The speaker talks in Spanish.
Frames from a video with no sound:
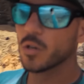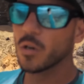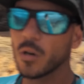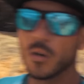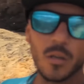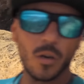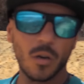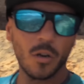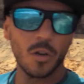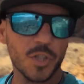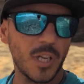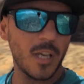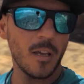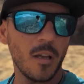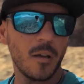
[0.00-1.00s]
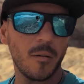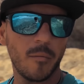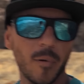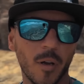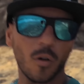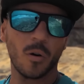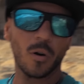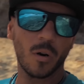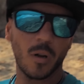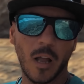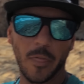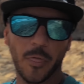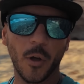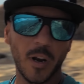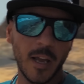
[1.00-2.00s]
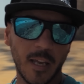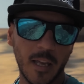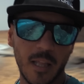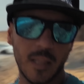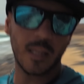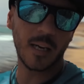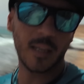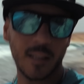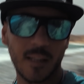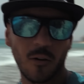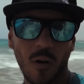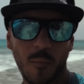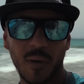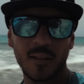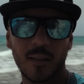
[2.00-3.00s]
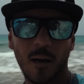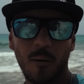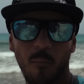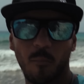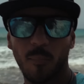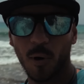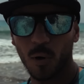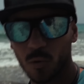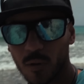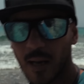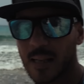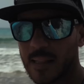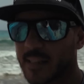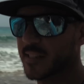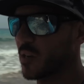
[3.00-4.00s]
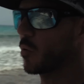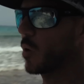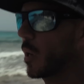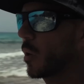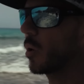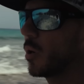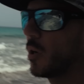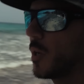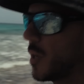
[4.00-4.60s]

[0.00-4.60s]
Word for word: o no, yo no lo sé. Pero la zona hay que decir que tiene una pinta brutal, desde luego.